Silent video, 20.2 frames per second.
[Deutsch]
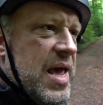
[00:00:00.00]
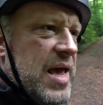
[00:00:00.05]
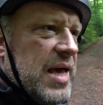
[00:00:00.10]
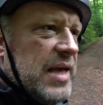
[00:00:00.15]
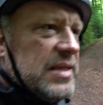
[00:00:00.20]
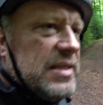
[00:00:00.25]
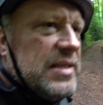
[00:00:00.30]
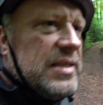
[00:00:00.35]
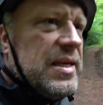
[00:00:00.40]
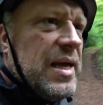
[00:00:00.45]

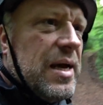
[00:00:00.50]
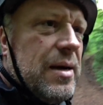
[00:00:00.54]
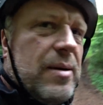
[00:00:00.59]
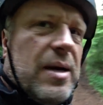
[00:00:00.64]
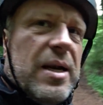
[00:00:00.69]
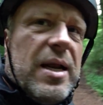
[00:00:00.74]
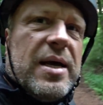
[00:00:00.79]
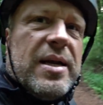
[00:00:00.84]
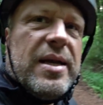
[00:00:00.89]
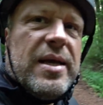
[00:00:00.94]
Es ist aber
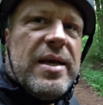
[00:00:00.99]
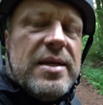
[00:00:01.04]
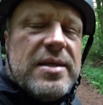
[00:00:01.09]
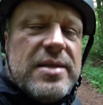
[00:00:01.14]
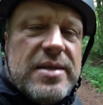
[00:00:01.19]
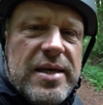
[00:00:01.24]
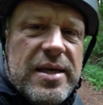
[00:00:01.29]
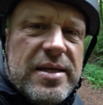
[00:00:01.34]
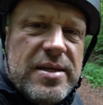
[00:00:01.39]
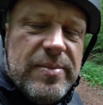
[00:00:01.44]

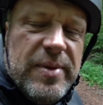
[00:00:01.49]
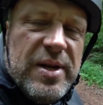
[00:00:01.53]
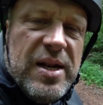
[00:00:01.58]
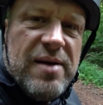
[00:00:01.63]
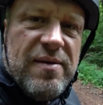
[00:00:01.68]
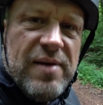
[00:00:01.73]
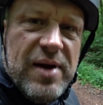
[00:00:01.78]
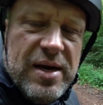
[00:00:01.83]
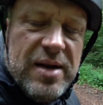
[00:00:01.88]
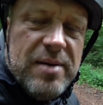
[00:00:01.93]
allerdings jetzt
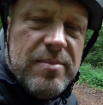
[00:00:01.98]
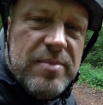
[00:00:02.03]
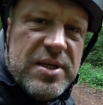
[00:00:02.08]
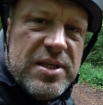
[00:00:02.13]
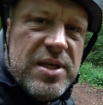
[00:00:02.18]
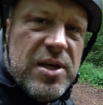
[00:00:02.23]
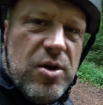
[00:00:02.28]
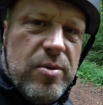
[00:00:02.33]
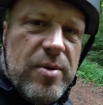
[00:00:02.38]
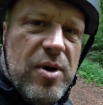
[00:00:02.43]
mittlerweile ein
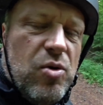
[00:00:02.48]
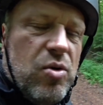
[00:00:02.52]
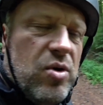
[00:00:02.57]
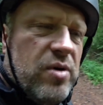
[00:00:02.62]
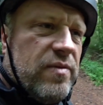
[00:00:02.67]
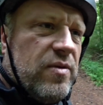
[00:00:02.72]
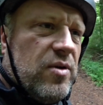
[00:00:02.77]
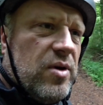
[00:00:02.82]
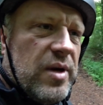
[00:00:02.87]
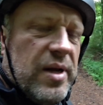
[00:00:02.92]
bisschen
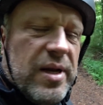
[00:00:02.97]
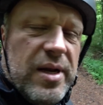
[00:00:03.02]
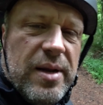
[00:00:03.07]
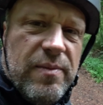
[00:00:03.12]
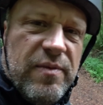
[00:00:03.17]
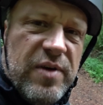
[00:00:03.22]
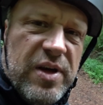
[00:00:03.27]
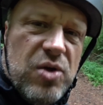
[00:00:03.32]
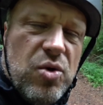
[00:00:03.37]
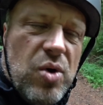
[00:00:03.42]
überholt worden. In
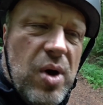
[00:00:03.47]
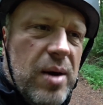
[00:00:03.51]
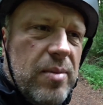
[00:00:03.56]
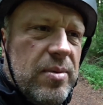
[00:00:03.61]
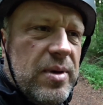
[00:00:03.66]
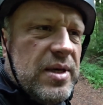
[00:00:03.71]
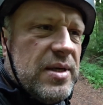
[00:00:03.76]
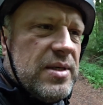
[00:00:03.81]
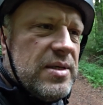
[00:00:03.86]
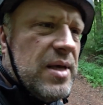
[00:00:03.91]
dem Video habe
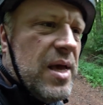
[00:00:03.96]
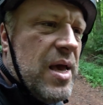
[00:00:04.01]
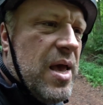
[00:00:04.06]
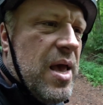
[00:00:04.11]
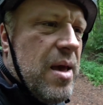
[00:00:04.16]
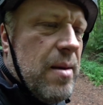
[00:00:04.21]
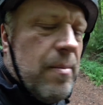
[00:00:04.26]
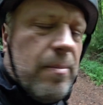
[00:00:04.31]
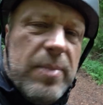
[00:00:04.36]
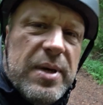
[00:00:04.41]
ich es
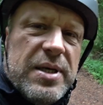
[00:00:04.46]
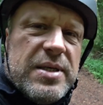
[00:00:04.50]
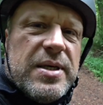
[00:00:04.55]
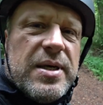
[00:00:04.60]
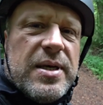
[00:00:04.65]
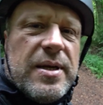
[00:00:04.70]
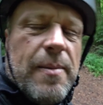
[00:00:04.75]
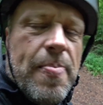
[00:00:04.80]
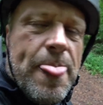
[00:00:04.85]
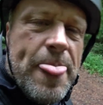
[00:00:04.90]
ein
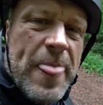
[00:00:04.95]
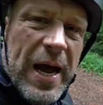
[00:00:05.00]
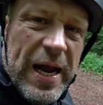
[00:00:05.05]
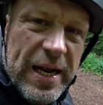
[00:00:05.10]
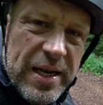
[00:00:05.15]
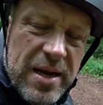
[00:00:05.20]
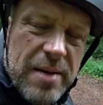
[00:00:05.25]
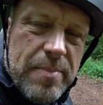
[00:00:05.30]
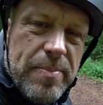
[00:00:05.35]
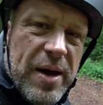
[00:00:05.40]
bisschen
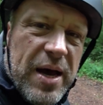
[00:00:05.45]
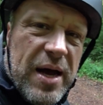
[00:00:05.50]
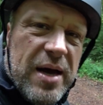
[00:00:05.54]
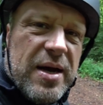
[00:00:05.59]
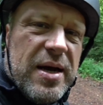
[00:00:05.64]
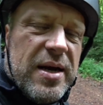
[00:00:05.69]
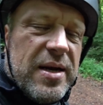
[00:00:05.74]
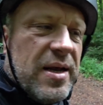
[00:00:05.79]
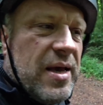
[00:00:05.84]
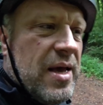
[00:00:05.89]

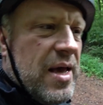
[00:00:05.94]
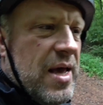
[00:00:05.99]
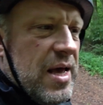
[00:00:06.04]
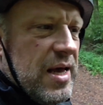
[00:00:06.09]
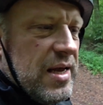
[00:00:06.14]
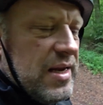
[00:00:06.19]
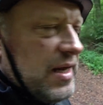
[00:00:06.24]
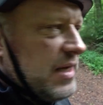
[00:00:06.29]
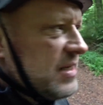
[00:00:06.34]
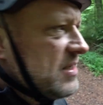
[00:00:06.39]
angeprangert,
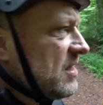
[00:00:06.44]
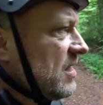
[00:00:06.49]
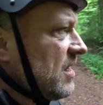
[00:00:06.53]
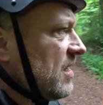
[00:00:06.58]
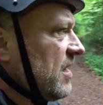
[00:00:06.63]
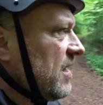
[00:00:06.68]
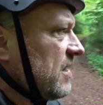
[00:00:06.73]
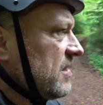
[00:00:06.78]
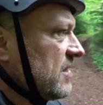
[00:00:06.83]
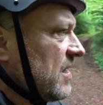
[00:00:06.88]
dass äh,
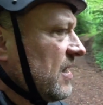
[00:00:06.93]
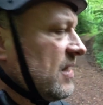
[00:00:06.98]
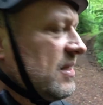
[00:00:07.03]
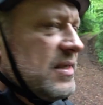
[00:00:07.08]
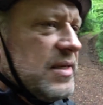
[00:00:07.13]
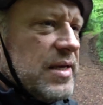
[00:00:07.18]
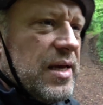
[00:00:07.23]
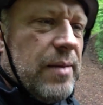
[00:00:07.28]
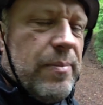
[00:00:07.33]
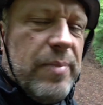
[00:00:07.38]
das
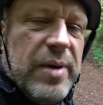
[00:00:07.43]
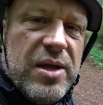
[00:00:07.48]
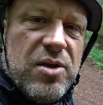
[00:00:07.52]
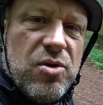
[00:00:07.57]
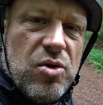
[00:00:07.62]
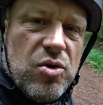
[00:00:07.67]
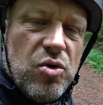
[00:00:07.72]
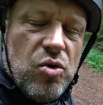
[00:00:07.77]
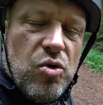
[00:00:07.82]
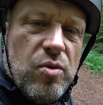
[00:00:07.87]
ganze Gebiet
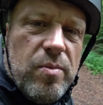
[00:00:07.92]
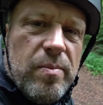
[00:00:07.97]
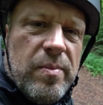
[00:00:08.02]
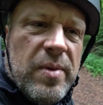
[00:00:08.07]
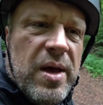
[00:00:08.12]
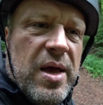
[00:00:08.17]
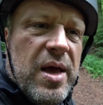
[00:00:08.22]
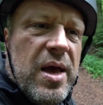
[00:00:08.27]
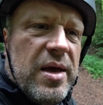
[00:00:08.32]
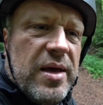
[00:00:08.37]
dort oben
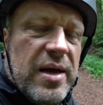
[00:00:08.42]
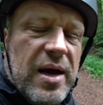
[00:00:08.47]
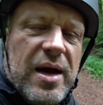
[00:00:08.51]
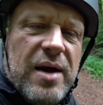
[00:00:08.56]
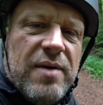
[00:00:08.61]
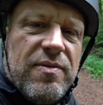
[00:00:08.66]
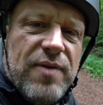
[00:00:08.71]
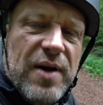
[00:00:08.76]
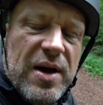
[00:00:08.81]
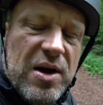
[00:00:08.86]
ja
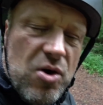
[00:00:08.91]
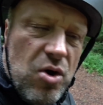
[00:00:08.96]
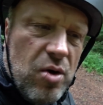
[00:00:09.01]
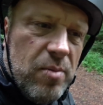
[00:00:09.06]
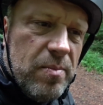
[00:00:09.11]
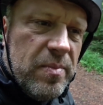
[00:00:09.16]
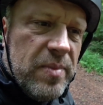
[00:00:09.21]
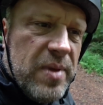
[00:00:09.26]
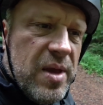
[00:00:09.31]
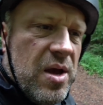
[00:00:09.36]

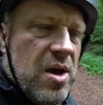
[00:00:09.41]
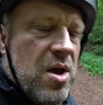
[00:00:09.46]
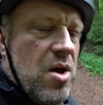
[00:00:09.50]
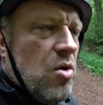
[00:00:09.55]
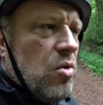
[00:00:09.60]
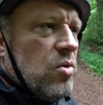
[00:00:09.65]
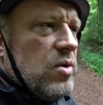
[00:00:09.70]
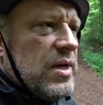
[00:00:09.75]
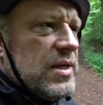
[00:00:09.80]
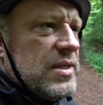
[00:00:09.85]
verkommt
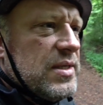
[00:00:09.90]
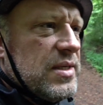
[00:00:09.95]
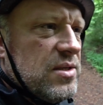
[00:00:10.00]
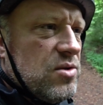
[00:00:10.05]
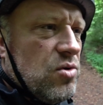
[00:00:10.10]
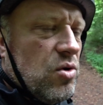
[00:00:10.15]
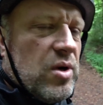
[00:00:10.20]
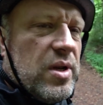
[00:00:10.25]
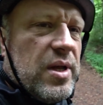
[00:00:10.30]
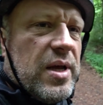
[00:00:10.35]
und dass es
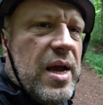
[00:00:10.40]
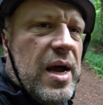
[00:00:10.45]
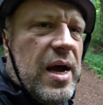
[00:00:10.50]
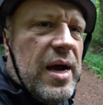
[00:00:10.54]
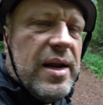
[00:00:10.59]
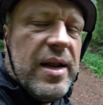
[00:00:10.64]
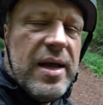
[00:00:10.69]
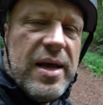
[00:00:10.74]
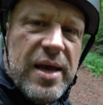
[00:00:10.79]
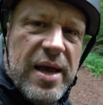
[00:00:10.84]
dort
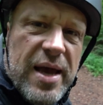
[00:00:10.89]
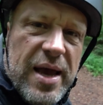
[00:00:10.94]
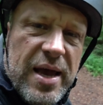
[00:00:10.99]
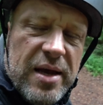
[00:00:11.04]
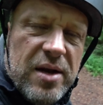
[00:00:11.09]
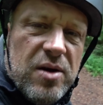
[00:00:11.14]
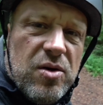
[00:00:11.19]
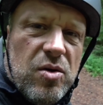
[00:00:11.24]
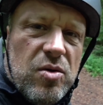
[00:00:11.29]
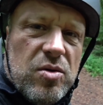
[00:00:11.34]
keine
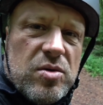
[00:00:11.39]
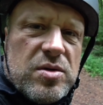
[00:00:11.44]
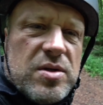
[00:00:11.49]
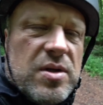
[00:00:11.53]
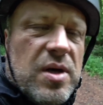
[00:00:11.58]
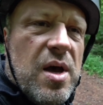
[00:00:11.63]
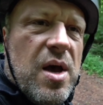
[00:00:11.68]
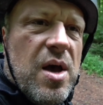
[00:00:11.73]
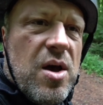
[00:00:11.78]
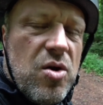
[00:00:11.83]

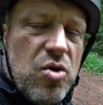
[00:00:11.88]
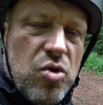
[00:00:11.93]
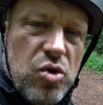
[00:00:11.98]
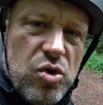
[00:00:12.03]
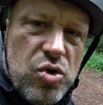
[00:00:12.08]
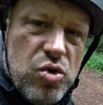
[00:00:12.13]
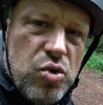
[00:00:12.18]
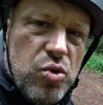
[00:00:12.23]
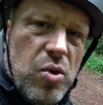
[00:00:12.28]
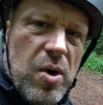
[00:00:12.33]
Erinnerungs-
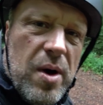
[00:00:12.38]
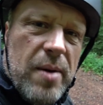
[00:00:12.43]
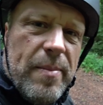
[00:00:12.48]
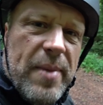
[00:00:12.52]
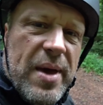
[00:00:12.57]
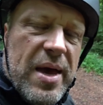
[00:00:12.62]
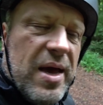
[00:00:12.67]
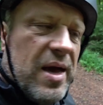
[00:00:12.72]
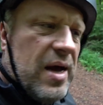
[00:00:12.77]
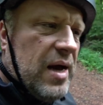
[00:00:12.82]
Kultur
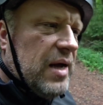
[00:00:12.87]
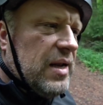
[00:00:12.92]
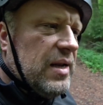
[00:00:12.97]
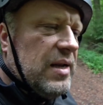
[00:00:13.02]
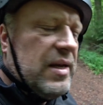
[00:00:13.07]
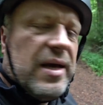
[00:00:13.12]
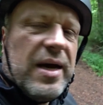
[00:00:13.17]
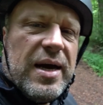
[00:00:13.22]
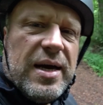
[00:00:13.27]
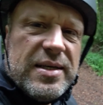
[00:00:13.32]
mehr an
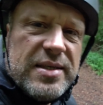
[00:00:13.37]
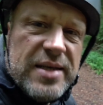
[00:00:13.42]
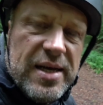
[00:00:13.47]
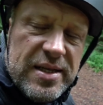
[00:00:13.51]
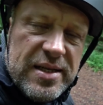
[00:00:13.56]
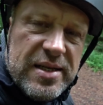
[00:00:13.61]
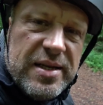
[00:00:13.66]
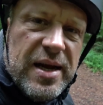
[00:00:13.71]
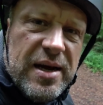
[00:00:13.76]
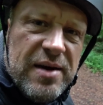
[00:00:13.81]
die
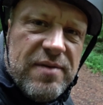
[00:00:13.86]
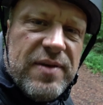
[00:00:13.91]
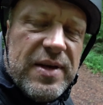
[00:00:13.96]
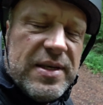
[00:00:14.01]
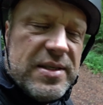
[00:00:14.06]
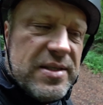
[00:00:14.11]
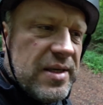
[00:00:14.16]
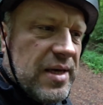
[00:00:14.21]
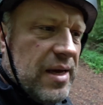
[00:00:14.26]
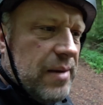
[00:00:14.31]

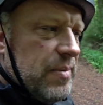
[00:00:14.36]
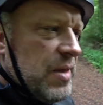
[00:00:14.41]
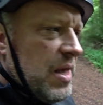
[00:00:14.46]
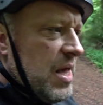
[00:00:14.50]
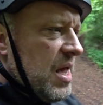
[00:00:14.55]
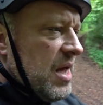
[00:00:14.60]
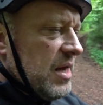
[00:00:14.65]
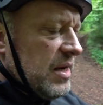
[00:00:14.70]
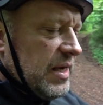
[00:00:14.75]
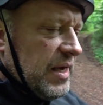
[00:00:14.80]
Reisernte-Dankfeste gibt.
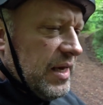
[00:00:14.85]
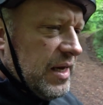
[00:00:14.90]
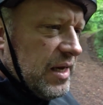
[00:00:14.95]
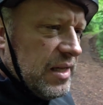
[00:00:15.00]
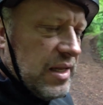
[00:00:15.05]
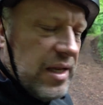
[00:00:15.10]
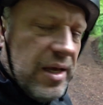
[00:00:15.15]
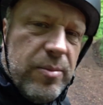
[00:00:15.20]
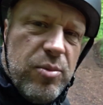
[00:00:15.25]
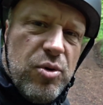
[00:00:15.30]
Die
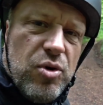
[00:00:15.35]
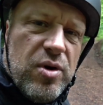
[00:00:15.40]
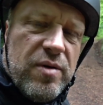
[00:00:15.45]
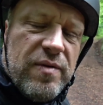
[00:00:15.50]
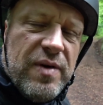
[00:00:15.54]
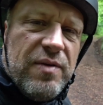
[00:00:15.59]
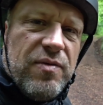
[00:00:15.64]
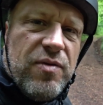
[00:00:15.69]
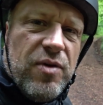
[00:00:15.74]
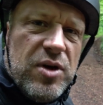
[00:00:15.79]
Ehrentribüne
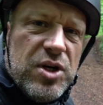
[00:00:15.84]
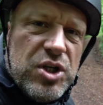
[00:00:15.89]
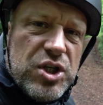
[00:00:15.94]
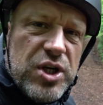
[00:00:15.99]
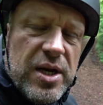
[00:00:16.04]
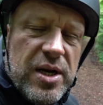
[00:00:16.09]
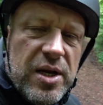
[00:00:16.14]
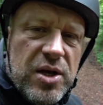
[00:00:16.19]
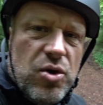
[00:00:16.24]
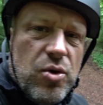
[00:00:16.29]
war
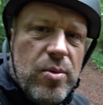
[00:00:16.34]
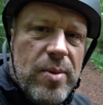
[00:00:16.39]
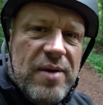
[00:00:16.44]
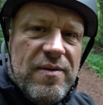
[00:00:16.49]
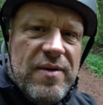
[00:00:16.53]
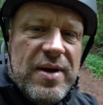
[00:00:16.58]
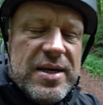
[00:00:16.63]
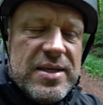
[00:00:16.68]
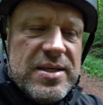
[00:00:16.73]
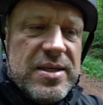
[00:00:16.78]
vollständig
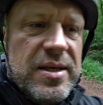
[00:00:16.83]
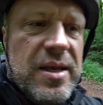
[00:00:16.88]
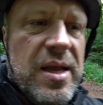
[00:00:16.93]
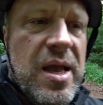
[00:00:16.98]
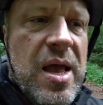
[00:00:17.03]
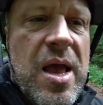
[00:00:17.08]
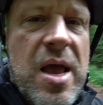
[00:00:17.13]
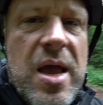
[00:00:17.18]
überwachsen.